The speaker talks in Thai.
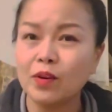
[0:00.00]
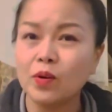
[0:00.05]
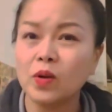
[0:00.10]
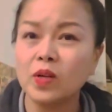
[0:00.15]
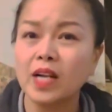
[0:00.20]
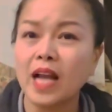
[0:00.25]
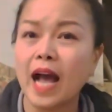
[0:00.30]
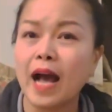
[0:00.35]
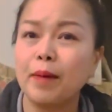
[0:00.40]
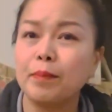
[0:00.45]
คน
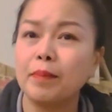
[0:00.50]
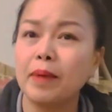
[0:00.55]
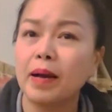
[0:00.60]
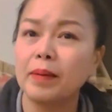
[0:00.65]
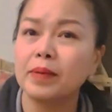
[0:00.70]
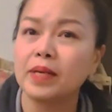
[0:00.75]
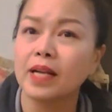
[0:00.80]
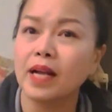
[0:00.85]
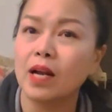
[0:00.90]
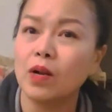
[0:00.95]
ถามมา
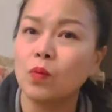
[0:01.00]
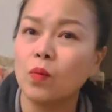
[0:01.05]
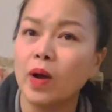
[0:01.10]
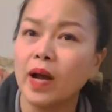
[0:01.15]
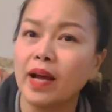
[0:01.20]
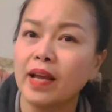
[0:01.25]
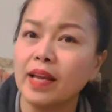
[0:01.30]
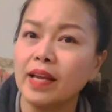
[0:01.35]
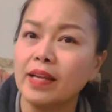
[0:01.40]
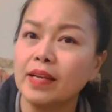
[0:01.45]
เหมือนกันว่า
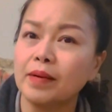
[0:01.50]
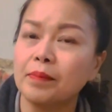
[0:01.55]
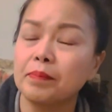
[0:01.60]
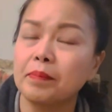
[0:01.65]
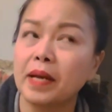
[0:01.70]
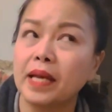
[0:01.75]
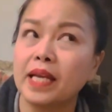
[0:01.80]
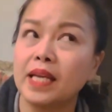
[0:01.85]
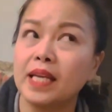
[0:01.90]
เอ๊ะทำไม